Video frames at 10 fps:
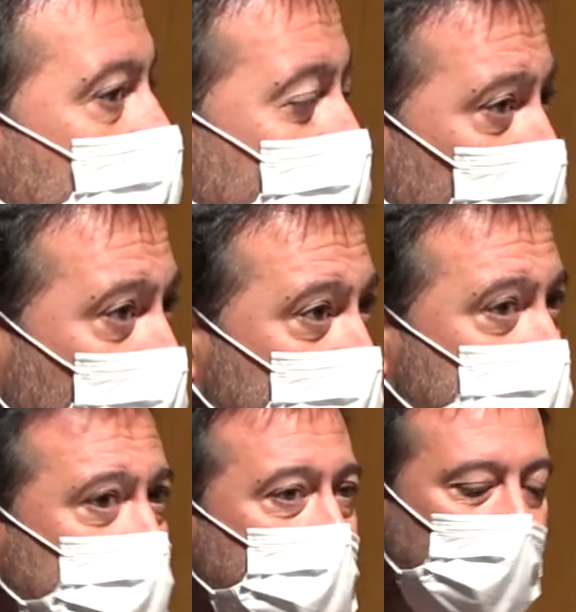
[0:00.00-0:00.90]
la
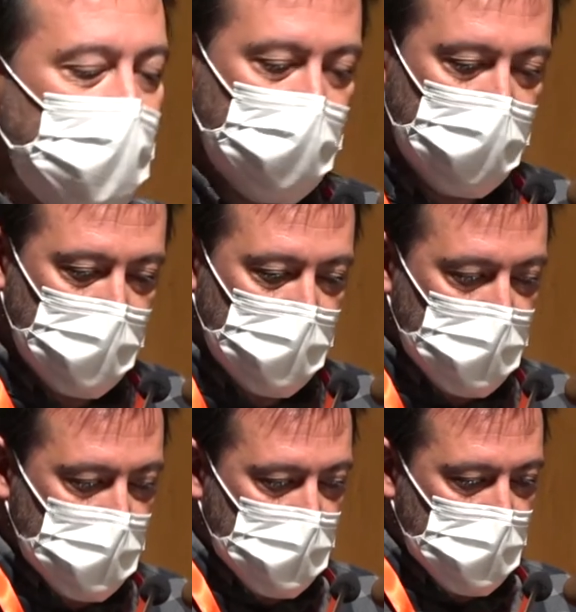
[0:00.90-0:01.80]
logística,
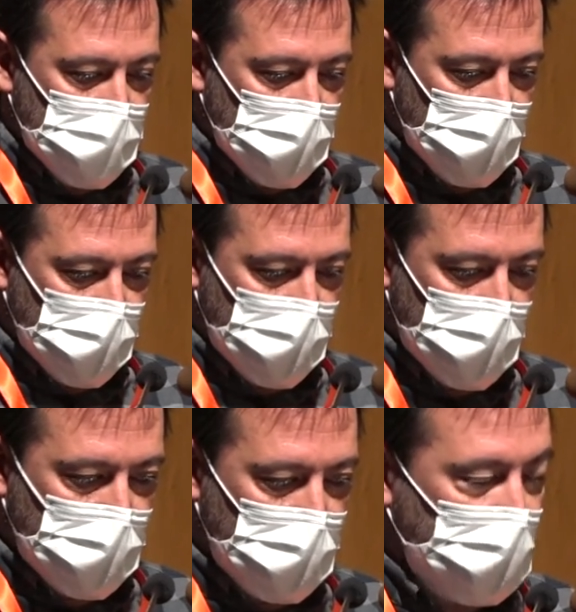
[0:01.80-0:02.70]
eh,
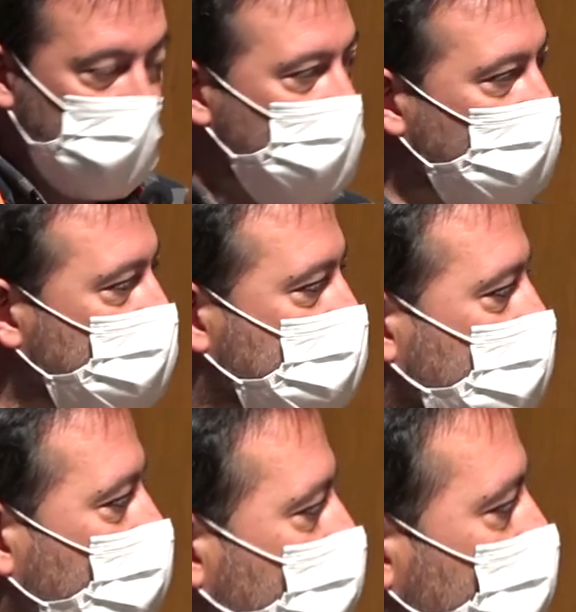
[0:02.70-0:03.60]
en el que ha habido una
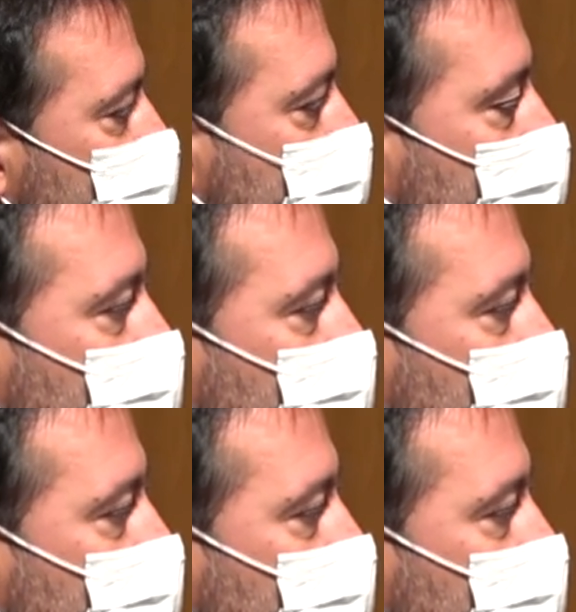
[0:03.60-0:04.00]
apuesta muy fuerte